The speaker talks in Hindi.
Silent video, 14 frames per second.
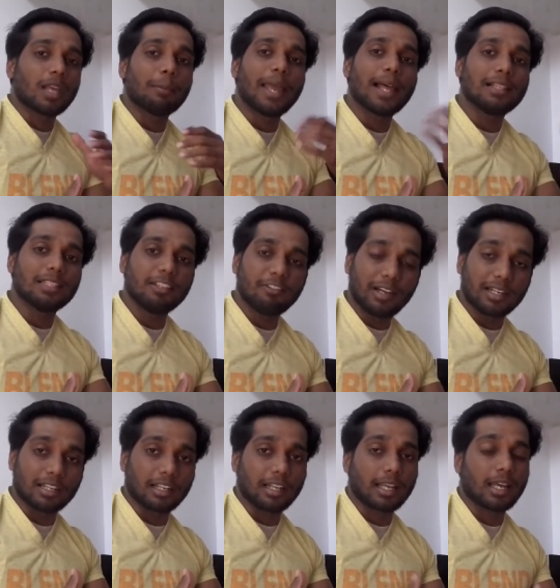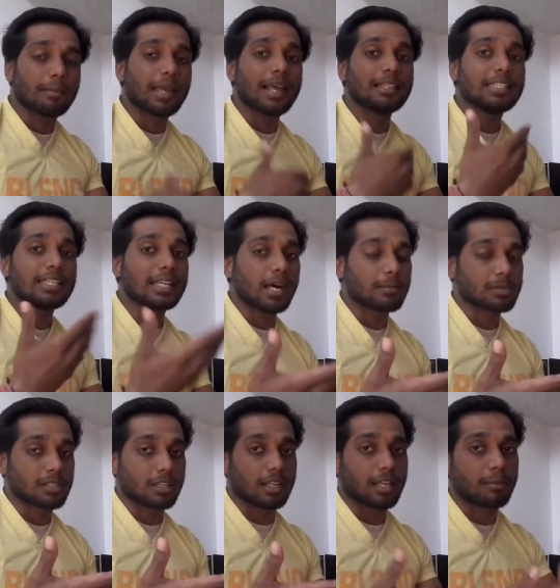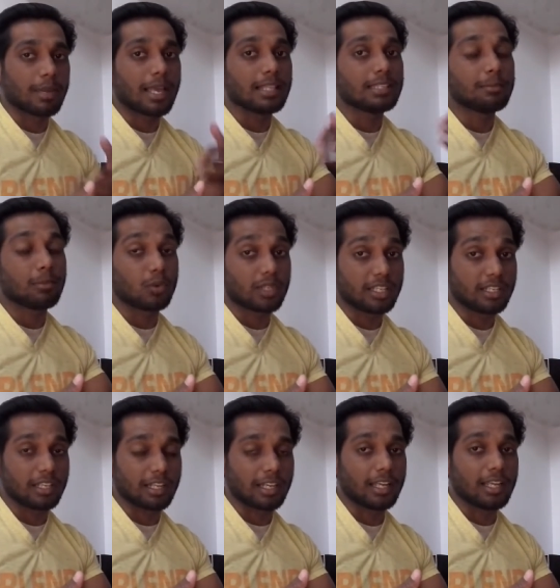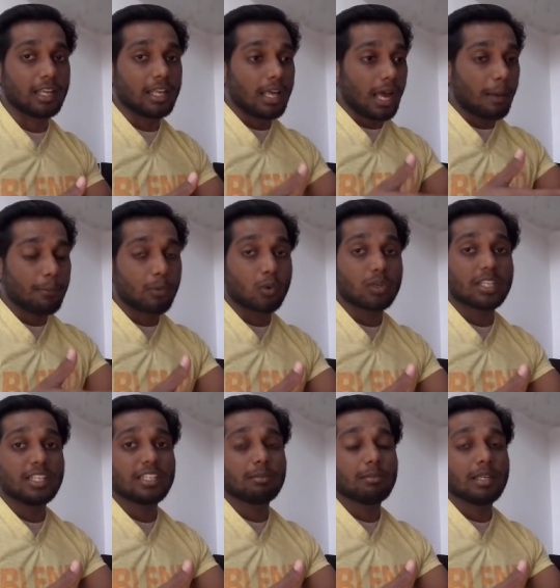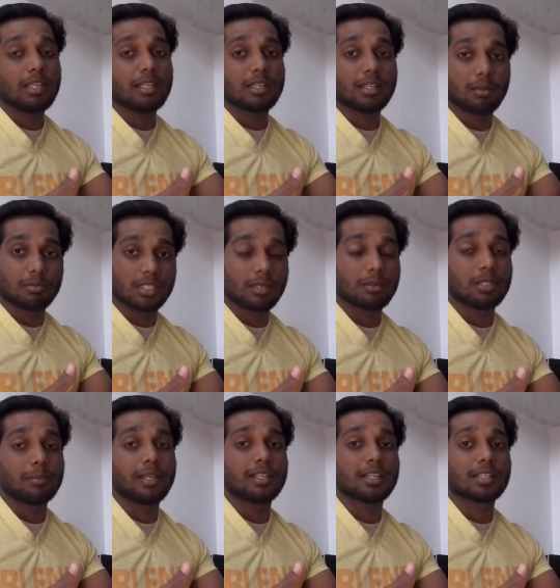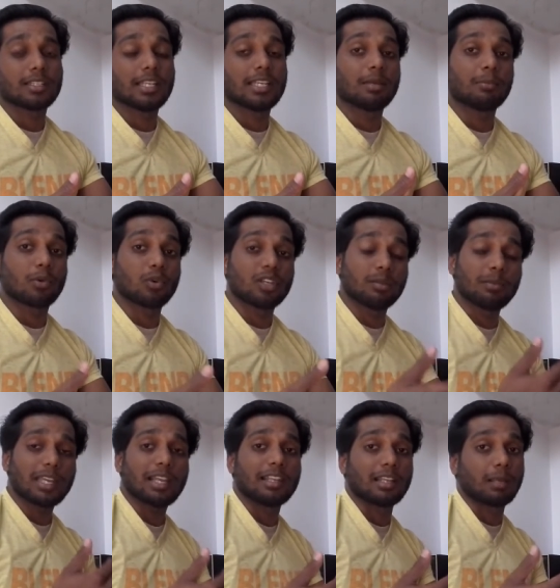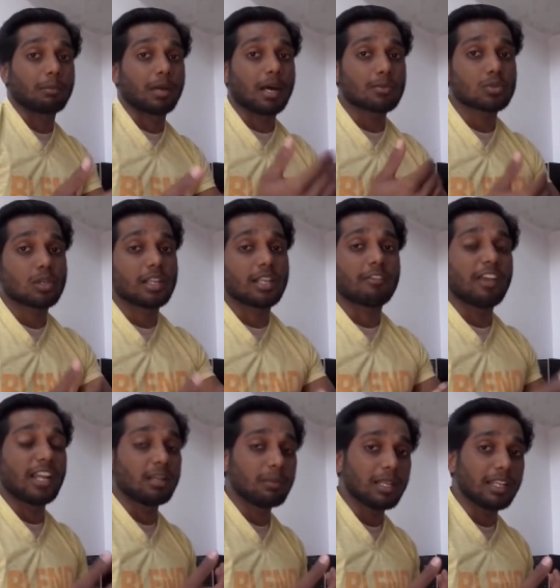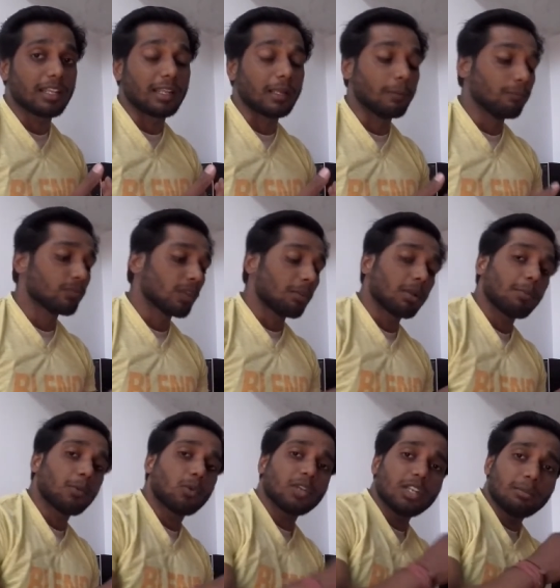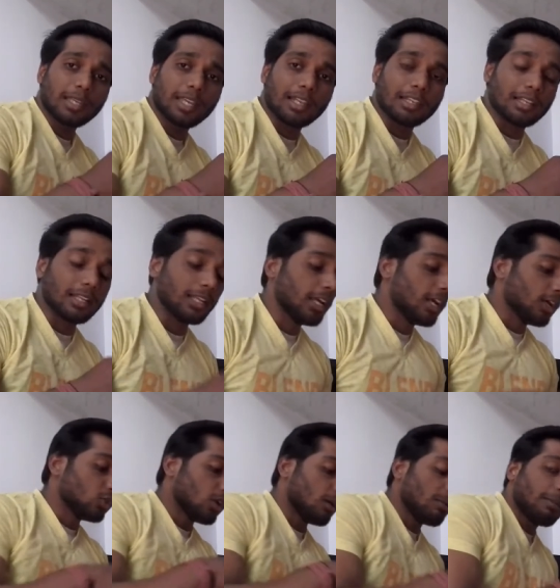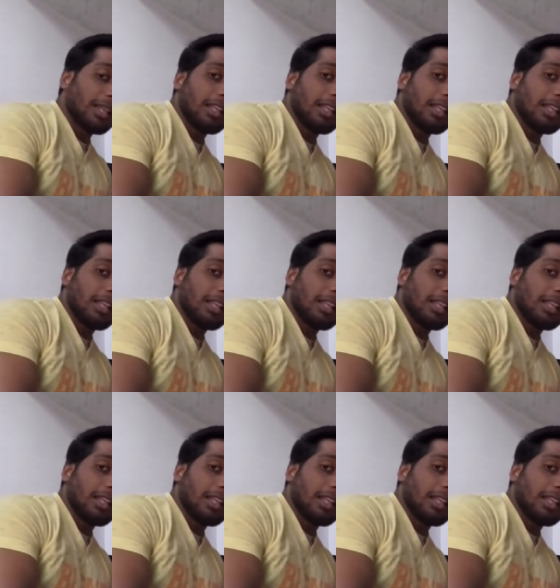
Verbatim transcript: हमें हेल्दी फैट लेना हमें हेल्दी काप्स लेना हमें हेल्दी प्रोटीन लेना अब प्रोटीन में हम ये डिपेंड करता है कि हम प्रोटीन में क्या ले रहे हैं हम काप्स तो ले रहे हैं फैट भी ले रहे हैं पर प्रोटीन में क्या ले रहे हैं तो हम